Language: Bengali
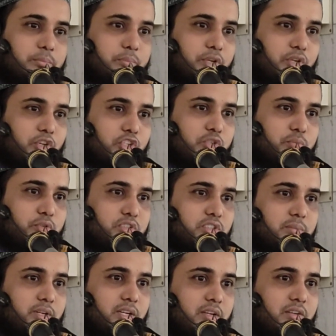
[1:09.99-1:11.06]

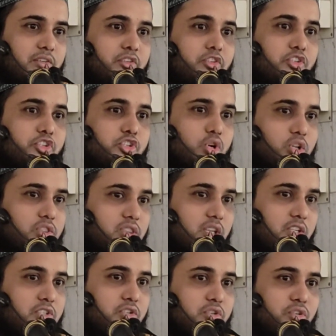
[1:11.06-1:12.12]
বৃহস্পতিবার
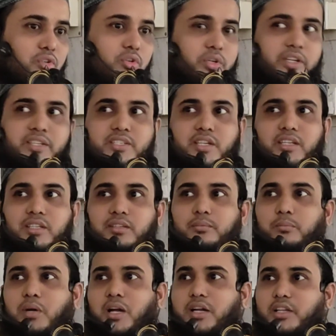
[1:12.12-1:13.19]
সন্ধ্যা যখন হয়ে যায়
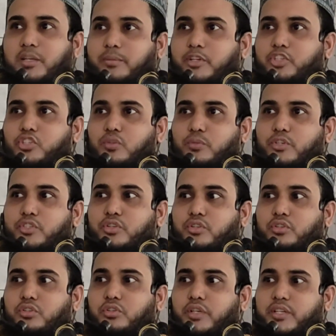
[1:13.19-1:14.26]
মাগরীবের সময়
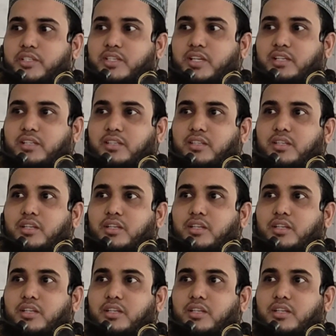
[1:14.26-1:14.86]
যখন হয়ে যায়